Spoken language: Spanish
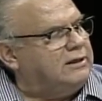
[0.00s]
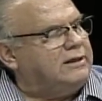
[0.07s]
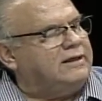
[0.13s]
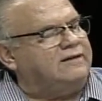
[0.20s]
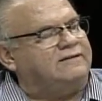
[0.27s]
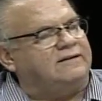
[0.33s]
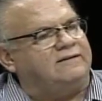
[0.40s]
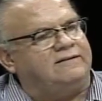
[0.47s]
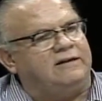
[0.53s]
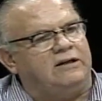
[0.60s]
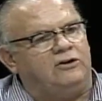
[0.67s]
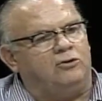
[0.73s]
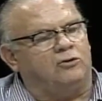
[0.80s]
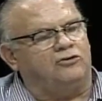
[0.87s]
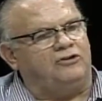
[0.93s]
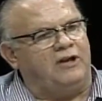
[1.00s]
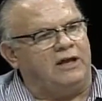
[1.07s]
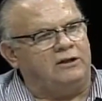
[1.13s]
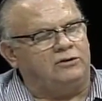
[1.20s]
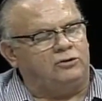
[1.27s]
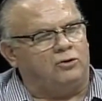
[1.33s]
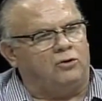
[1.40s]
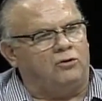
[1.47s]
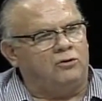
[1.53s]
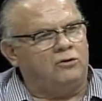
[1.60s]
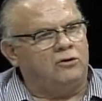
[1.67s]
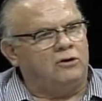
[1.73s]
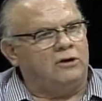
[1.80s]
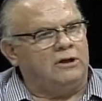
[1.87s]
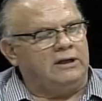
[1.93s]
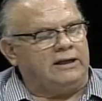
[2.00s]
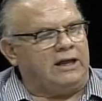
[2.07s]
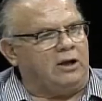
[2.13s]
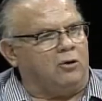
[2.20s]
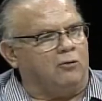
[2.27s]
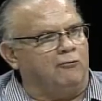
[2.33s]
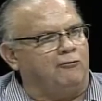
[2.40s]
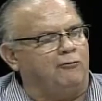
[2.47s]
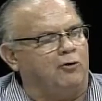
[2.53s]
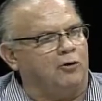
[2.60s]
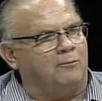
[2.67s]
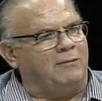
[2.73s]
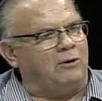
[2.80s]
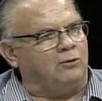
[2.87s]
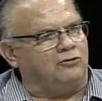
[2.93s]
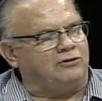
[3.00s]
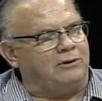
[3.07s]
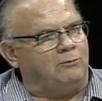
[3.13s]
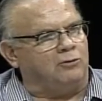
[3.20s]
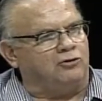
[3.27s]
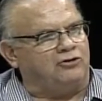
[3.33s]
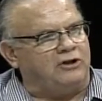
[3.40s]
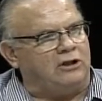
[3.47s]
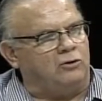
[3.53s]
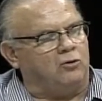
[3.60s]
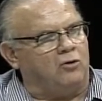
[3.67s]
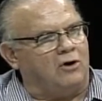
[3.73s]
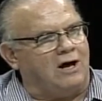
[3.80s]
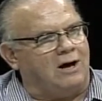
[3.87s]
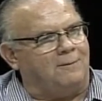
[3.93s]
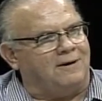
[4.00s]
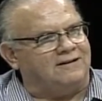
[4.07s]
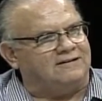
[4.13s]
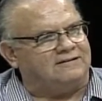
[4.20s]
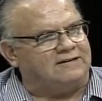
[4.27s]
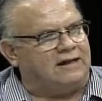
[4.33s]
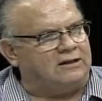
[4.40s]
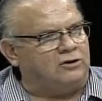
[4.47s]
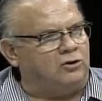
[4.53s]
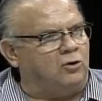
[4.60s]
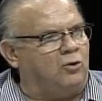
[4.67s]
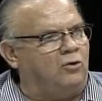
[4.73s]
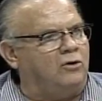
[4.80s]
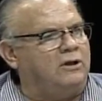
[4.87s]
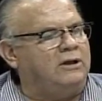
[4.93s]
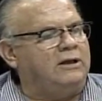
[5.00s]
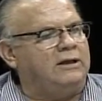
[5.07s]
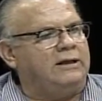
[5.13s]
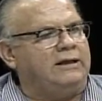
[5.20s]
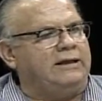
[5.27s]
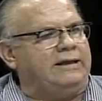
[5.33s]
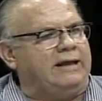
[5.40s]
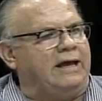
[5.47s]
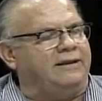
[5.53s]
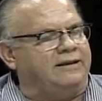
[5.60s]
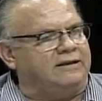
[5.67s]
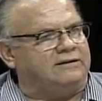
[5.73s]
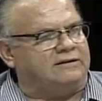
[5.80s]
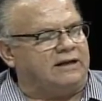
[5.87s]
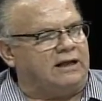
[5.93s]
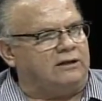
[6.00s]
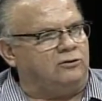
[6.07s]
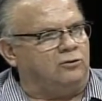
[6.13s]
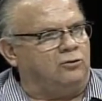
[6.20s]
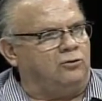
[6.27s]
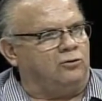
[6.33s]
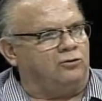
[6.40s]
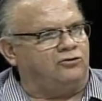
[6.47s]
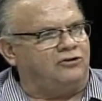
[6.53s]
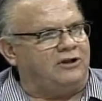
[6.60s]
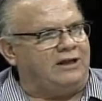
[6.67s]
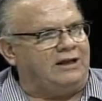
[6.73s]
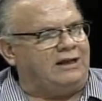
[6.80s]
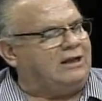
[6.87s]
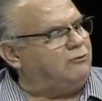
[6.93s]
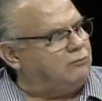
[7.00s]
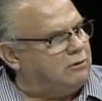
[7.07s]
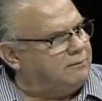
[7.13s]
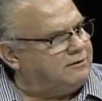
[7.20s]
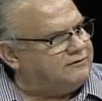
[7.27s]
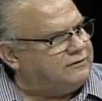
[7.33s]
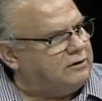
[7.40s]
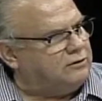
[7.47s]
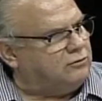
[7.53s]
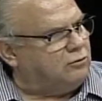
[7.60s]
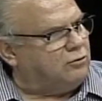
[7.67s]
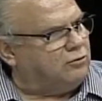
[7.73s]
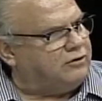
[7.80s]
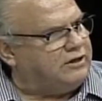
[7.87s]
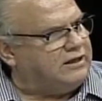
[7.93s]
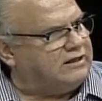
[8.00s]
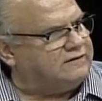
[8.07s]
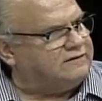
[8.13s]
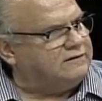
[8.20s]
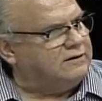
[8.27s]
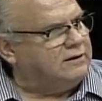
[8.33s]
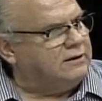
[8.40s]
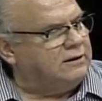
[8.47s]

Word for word: Es decir, yo siento que conforme nos hemos ido avanzando y adentrándonos en las nuevas tecnologías,